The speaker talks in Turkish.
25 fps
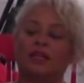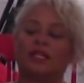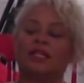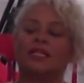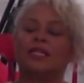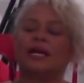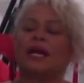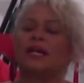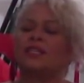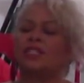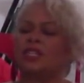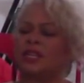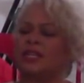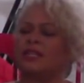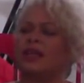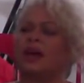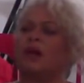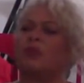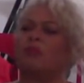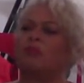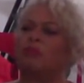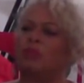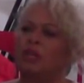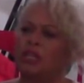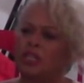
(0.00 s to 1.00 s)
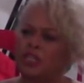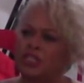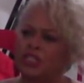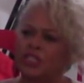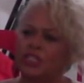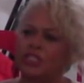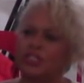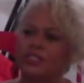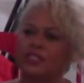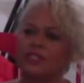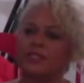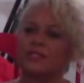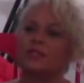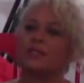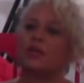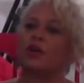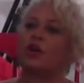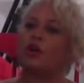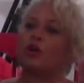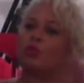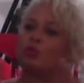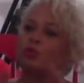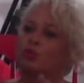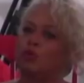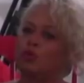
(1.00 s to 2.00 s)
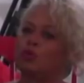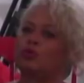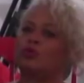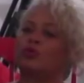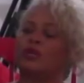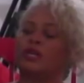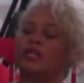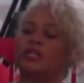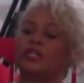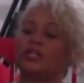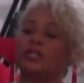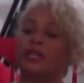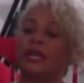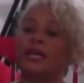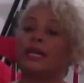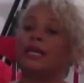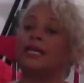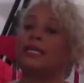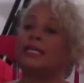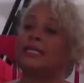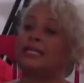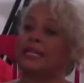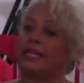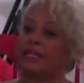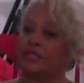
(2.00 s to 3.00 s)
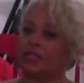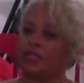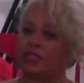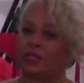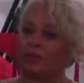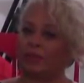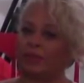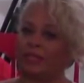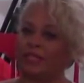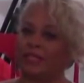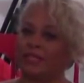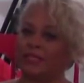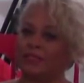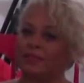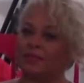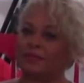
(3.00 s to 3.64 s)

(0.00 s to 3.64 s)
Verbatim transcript: gerçekten bakış açınız bu süreçte değişebilir.